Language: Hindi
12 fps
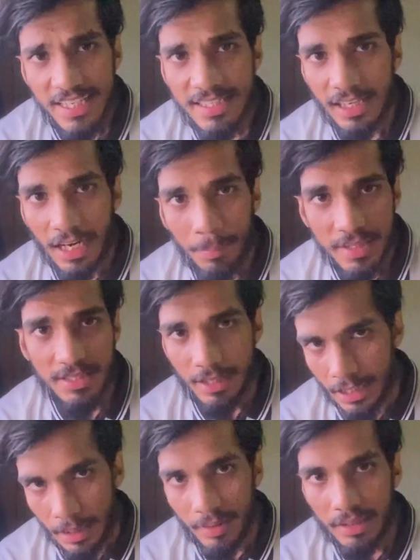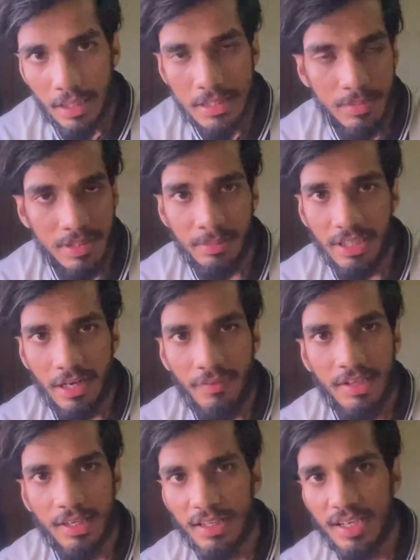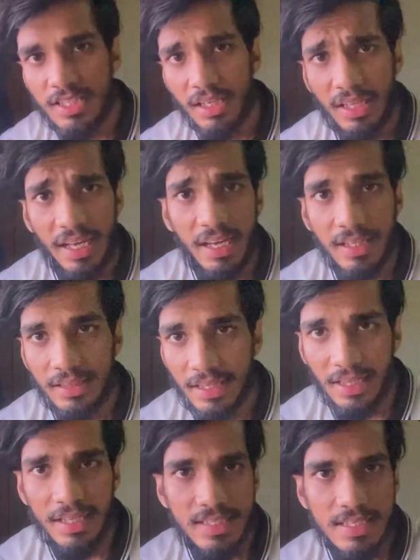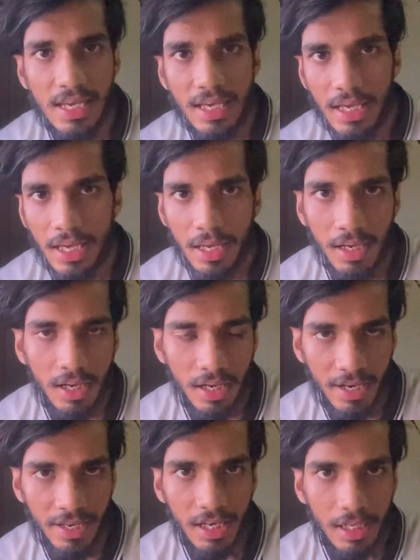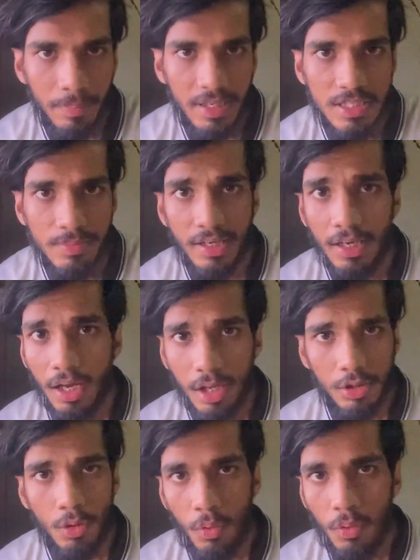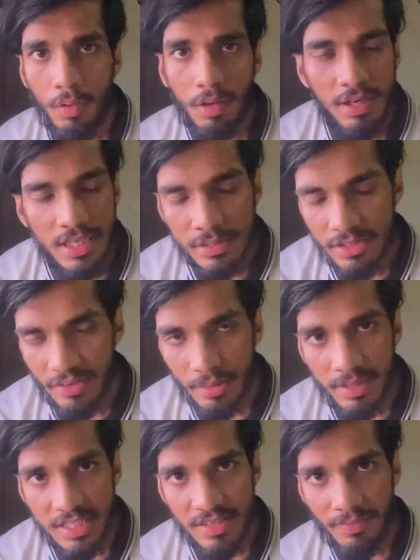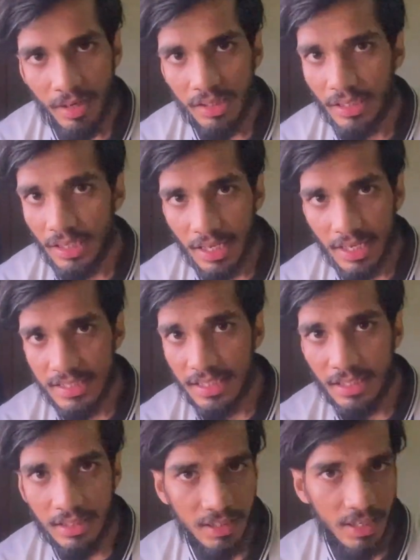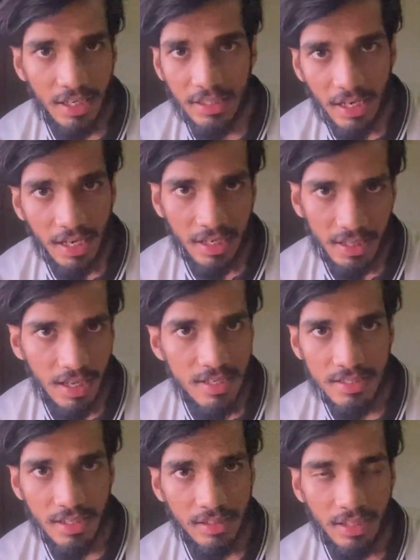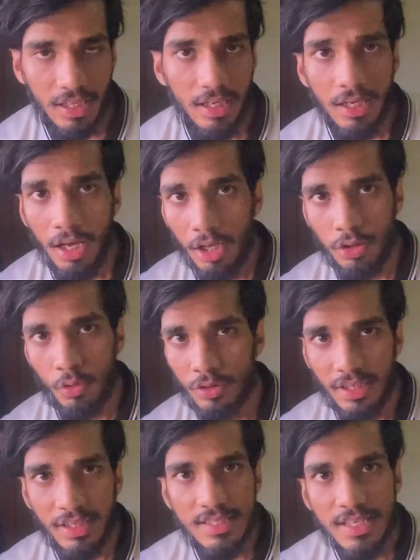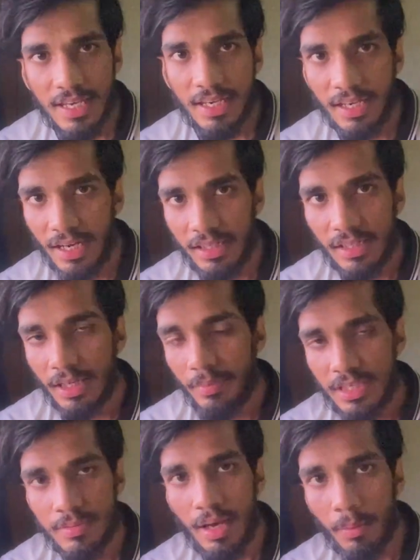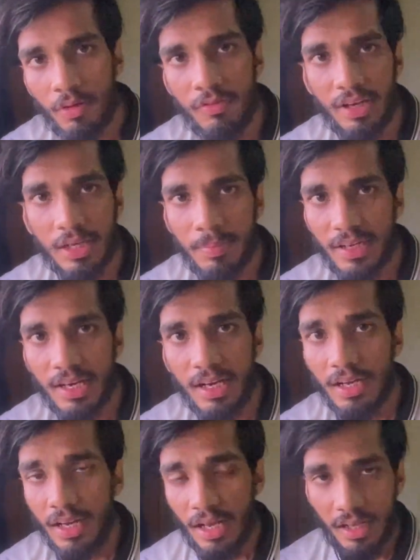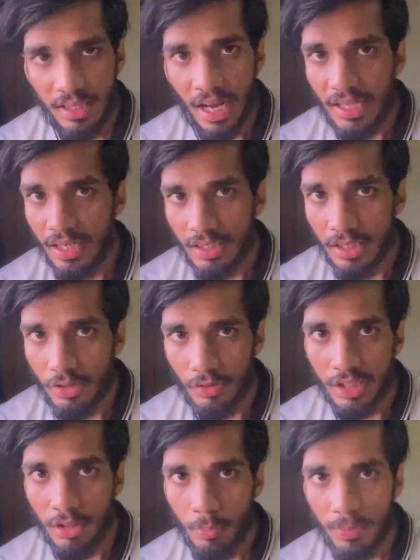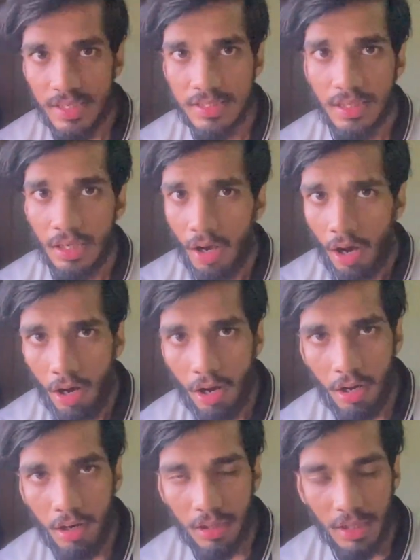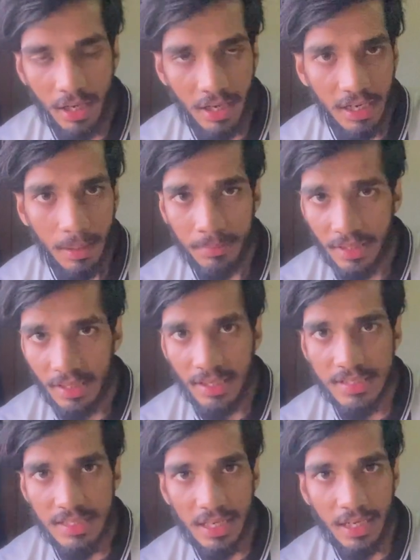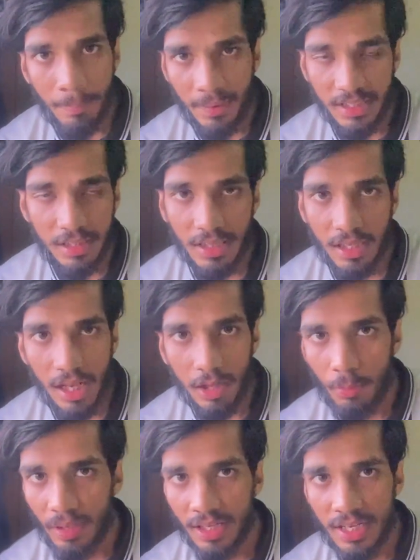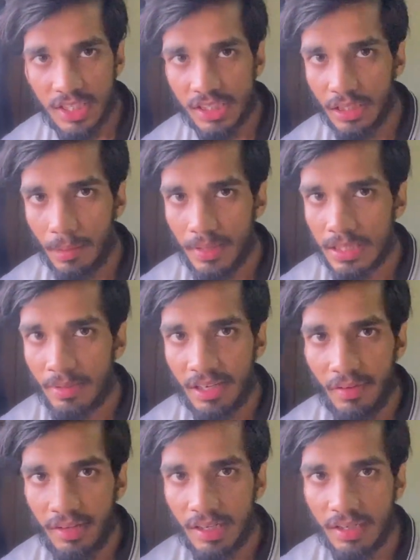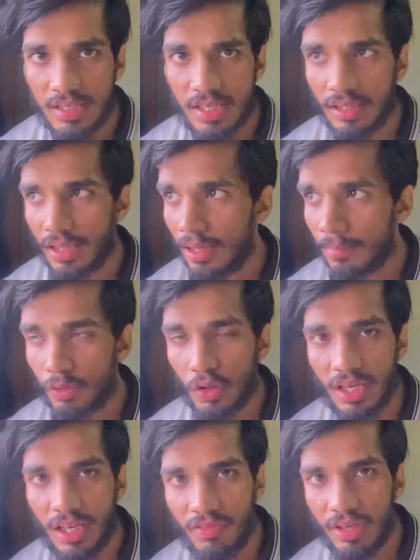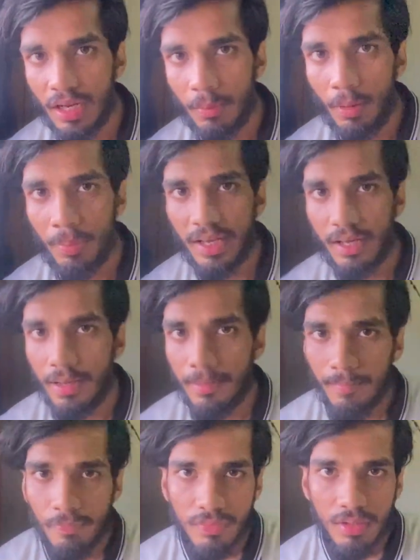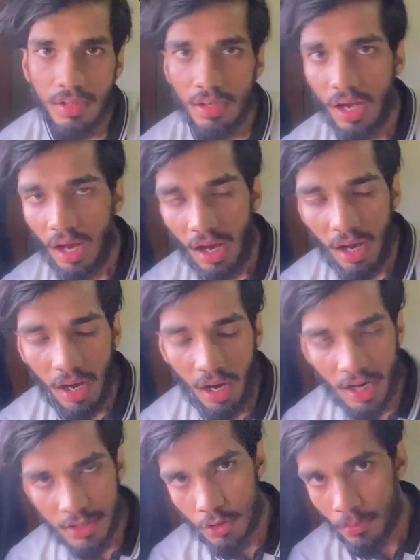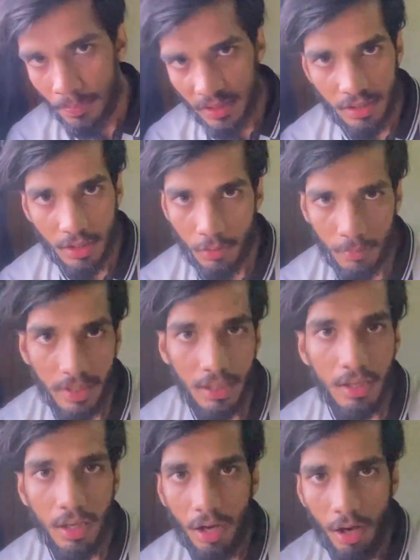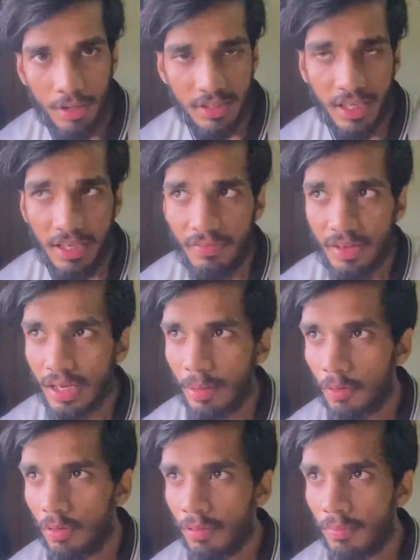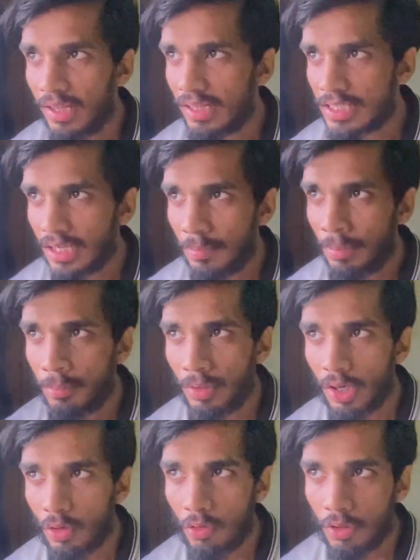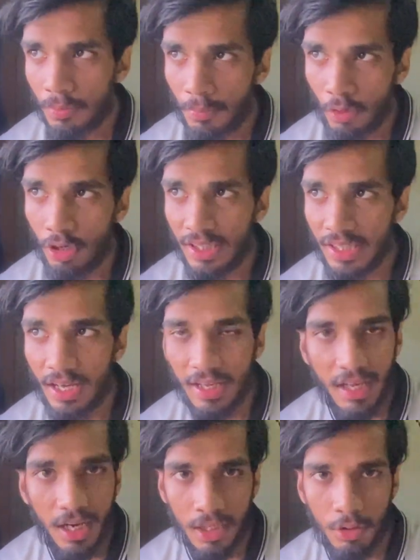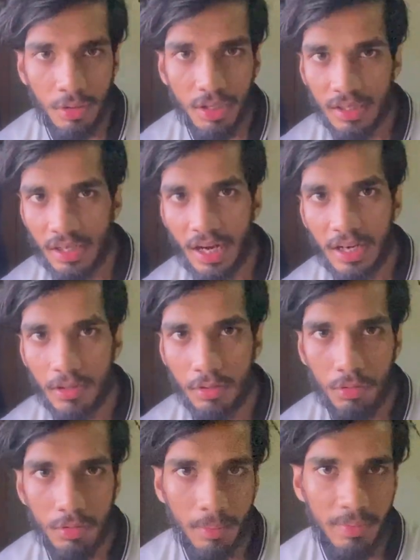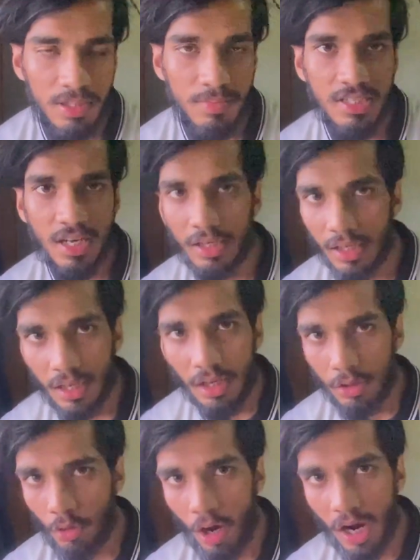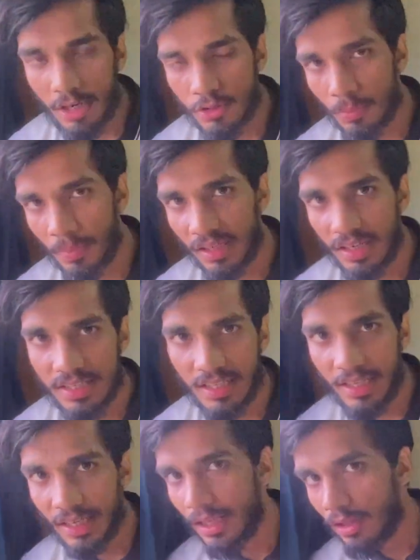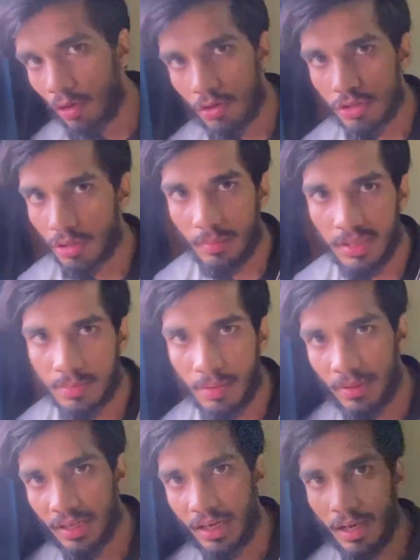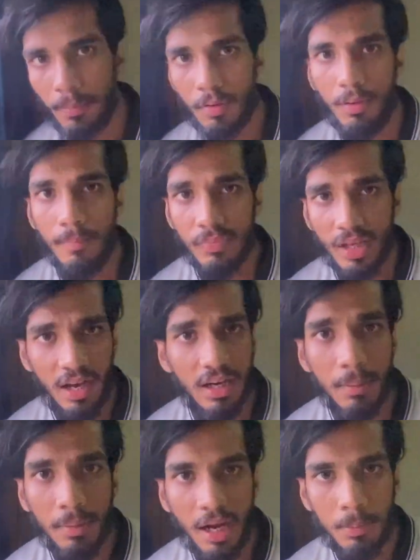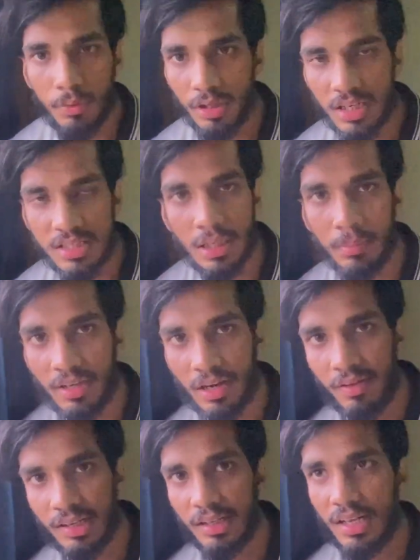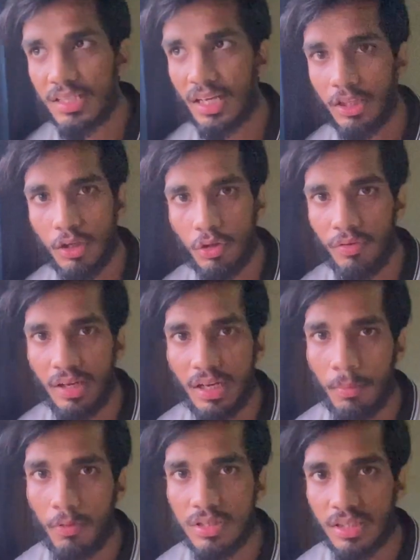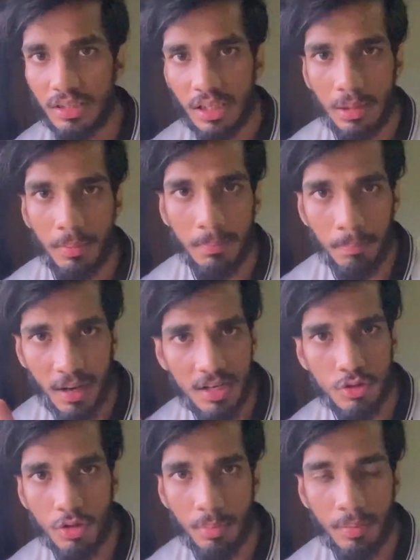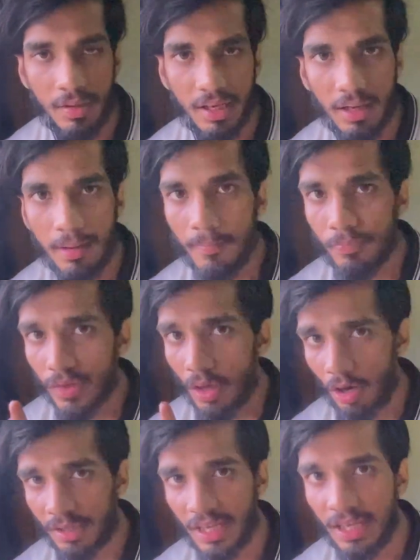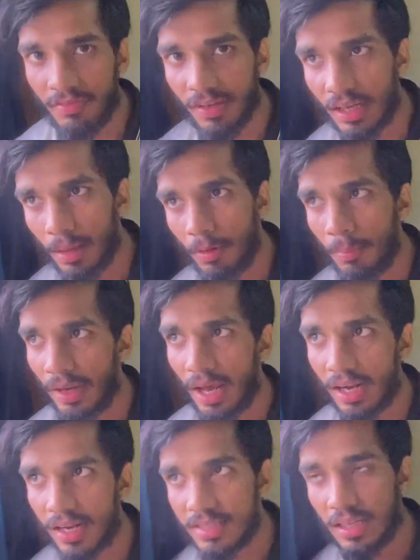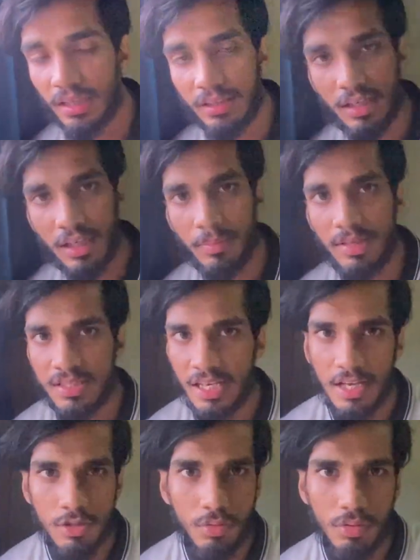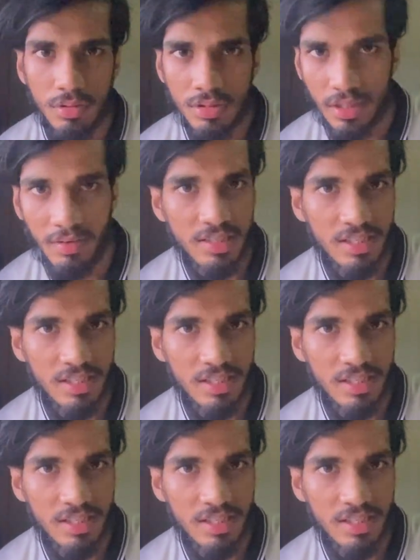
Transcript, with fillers: अगर आप इस गरीब रथ एक्सप्रेस में ट्रैवल करना चाहते हैं दिल्ली से गया के बीच में तो इस ट्रेन में सिर्फ मात्र ए सी थ्री टायर क्लास लगती है तो दिल्ली से गया तक के बीच में आपको फेयर पड़ेगा नाइन हंड्रेड ट्वेंटी रुपीज़ और अगर आप दिल्ली से पंडित दीनदयाल उपाध्याय जंक्शन के बीच में ट्रैवल करना चाहते हैं तो यही फेयर आपको पड़ेगा आठ सौ पंद्रह रुपये और यही फेयर आपको मान लीजिए अगर भभुआ रोड मोहनिया या अनुग्रह नारायण के रोड के बीच में जा रहे हैं तो 815 से लेके 900 के बीच में पड़ेगा आपको अगर आप कानपुर तक स्टैंड में ट्रैवल करना चाहते हैं तो फेयर आपको इसका तकरीबन पाँच सौ पड़ेगा और यही फेयर आपको प्रयागराज तक का तकरीबन छः सौ सवा